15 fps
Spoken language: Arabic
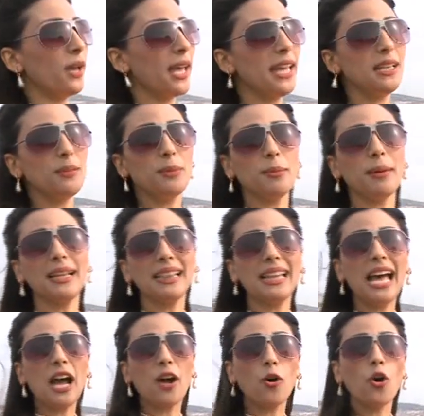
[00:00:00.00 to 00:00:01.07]
وكانت
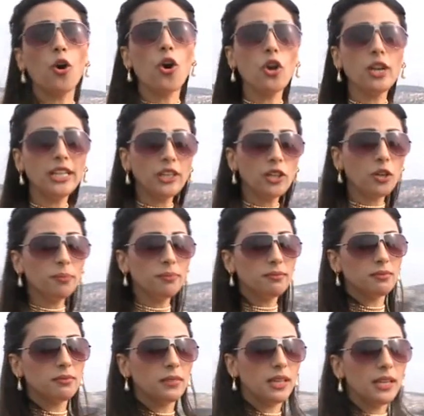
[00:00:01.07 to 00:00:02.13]
بيبعت لها كل
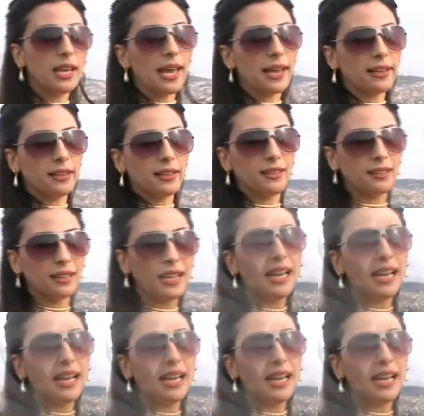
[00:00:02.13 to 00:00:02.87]
يوم الاكل